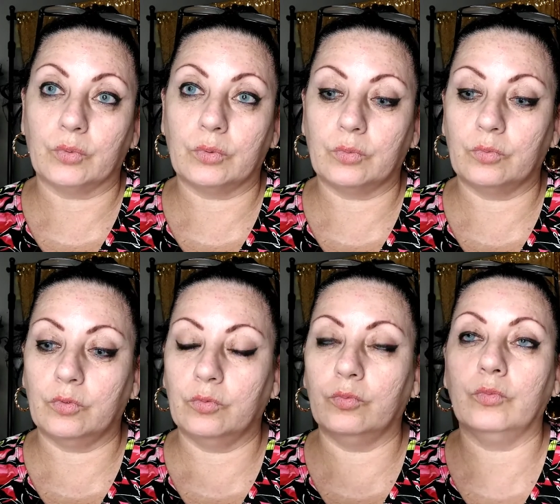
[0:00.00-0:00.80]
es
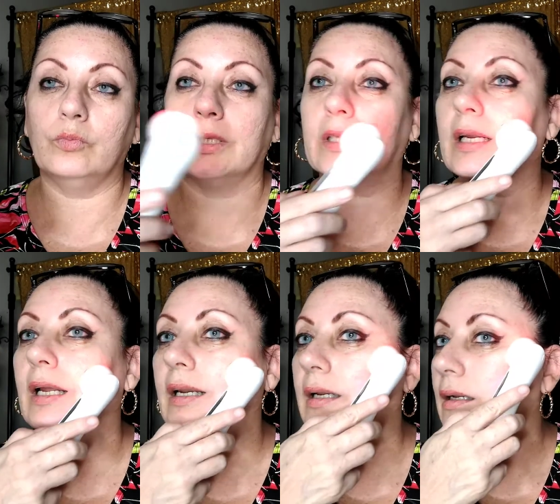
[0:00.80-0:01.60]
un
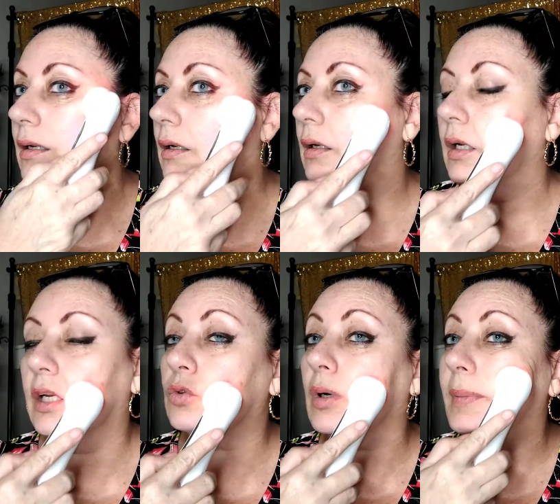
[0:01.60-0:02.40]
material,
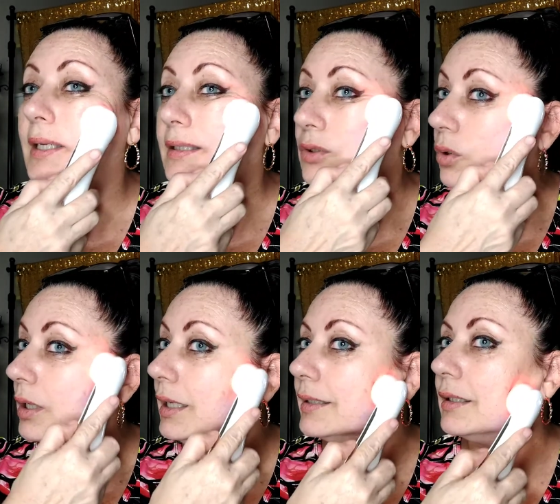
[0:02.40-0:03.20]
es un
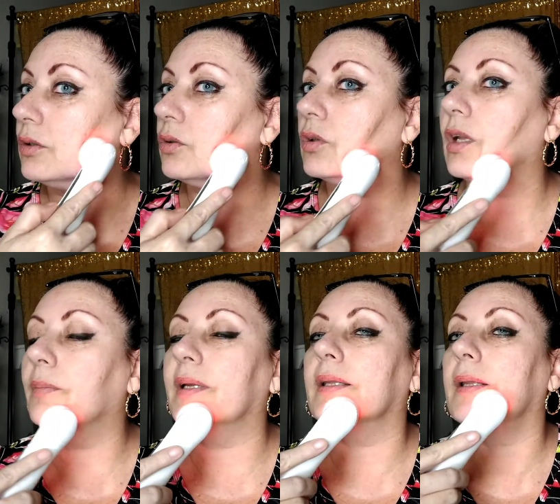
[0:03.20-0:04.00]
aparatito eléctrico
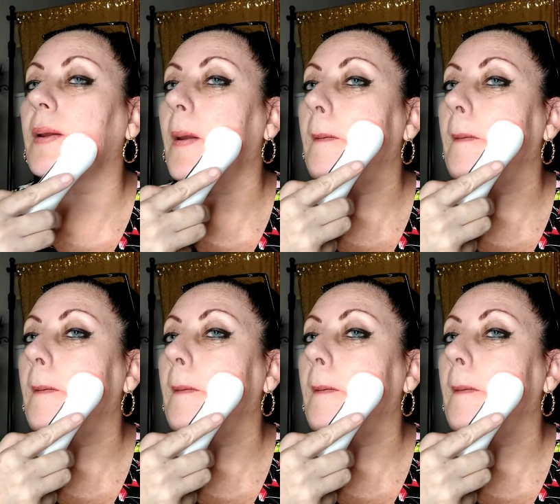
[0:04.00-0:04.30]
totalmente.